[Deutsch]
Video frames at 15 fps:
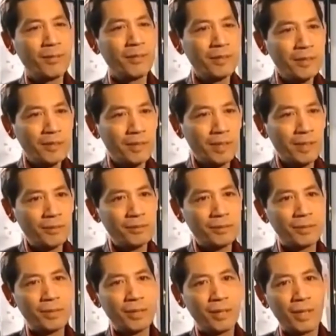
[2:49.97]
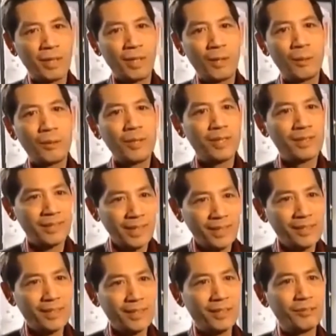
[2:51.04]
Wenn die Wissenschaft und die
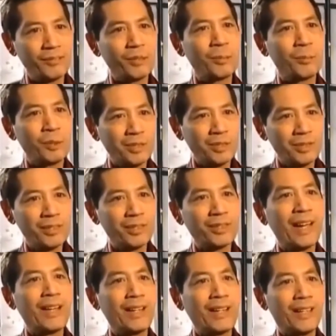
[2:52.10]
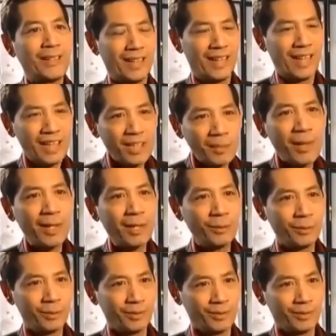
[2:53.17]
Gesellschaft und die Politik eine
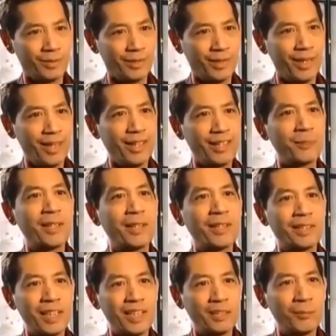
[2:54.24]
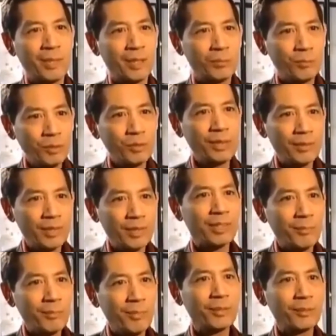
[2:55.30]
Meinung ist, dass man das alles machen muss, dann
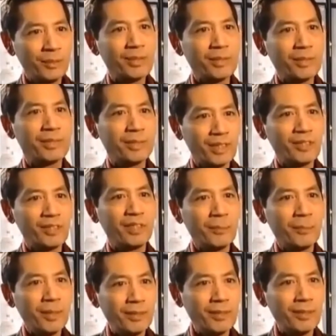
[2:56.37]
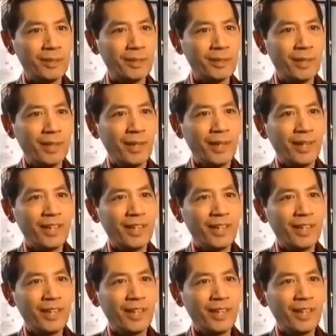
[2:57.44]
wird es gemacht. Und das ist das, was passiert.